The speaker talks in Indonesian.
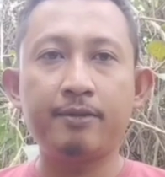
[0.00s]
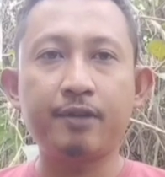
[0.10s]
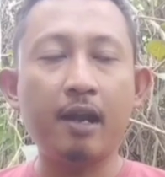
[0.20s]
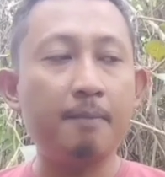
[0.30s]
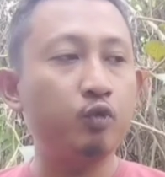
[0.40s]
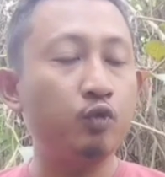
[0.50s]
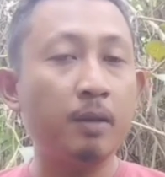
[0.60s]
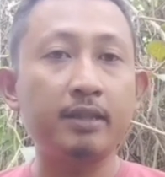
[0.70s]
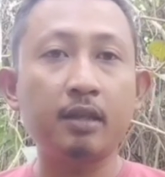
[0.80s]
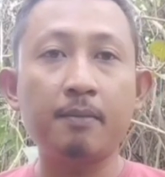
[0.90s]
Salam untuk
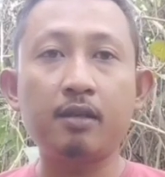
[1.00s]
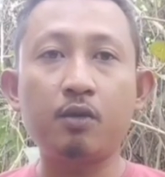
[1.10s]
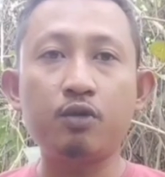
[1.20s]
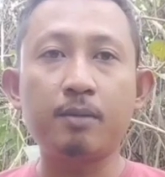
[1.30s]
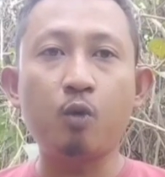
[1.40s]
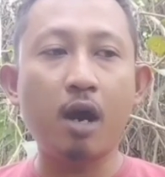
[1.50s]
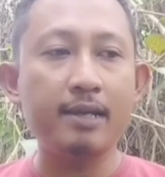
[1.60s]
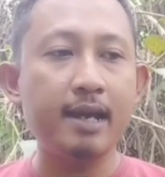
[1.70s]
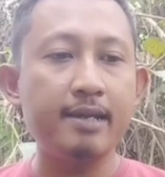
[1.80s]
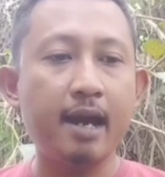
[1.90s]
teman-temanku
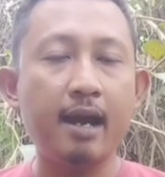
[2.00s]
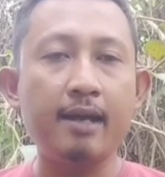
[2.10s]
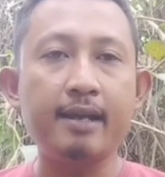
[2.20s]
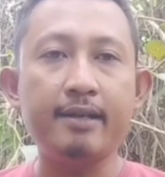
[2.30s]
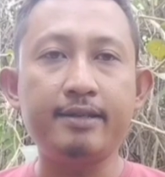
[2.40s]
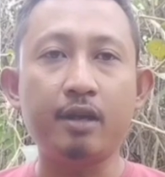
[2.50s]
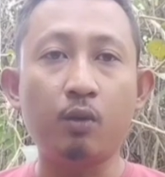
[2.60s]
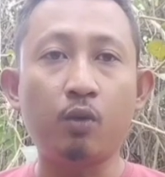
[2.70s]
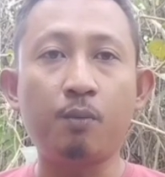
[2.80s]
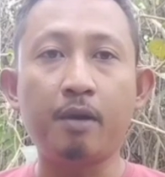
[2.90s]
semuanya yang ada di
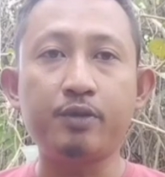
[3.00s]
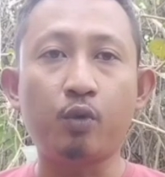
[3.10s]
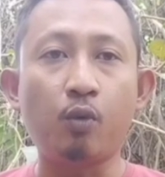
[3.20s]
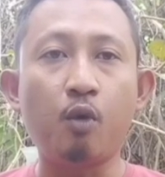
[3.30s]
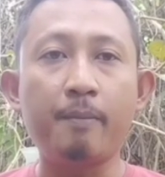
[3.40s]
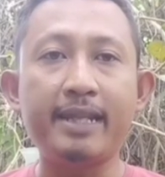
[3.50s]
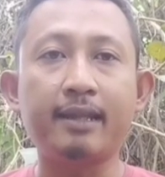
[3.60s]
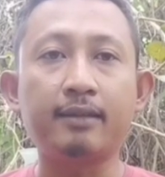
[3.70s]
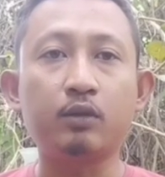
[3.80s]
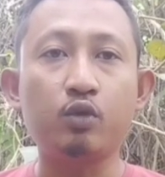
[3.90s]
seluruh penjuru bumi
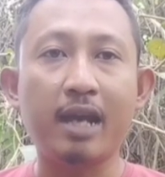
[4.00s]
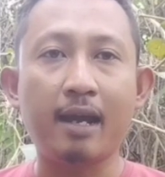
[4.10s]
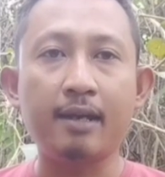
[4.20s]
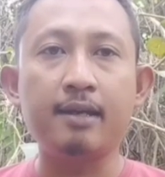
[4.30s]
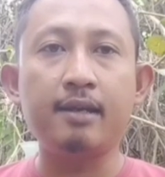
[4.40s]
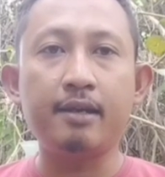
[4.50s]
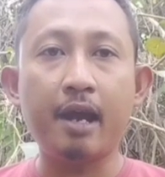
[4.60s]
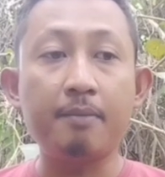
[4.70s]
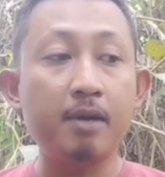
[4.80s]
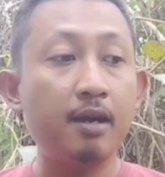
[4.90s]
tentunya
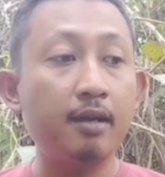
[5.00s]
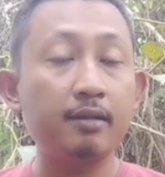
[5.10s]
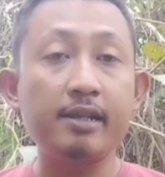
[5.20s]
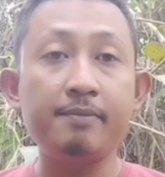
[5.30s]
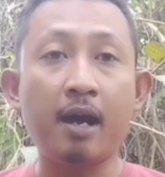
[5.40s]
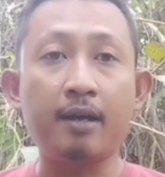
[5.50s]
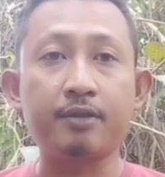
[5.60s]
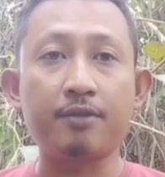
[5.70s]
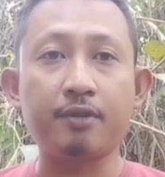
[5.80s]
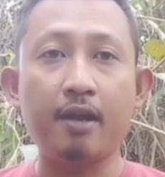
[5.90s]
yang mengerti
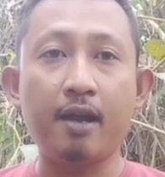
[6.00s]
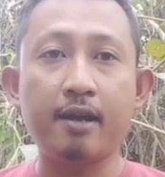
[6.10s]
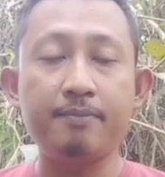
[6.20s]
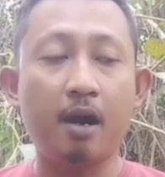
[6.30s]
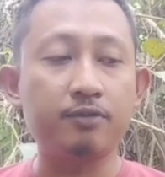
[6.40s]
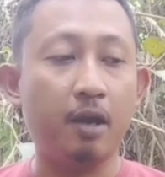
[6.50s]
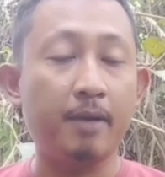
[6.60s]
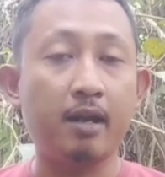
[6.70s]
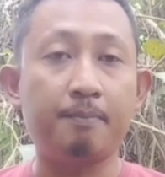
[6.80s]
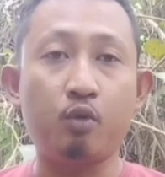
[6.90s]
bahasa saya dari bangsa
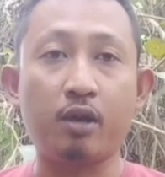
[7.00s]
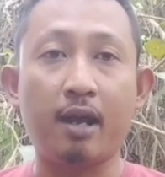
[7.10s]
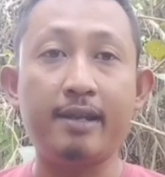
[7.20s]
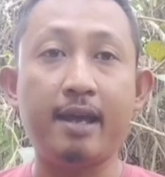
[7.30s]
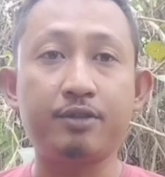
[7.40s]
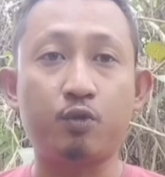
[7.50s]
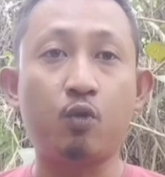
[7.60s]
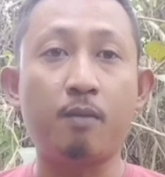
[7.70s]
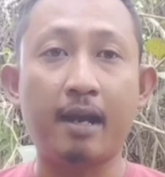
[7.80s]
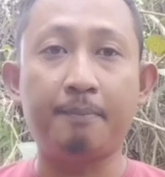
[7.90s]
manapun kalian,
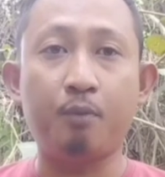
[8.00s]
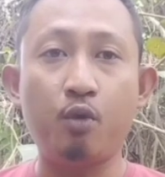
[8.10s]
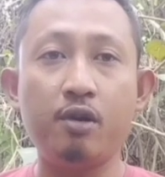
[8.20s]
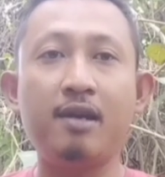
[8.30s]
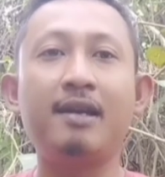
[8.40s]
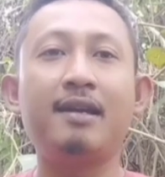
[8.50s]
suku manapun,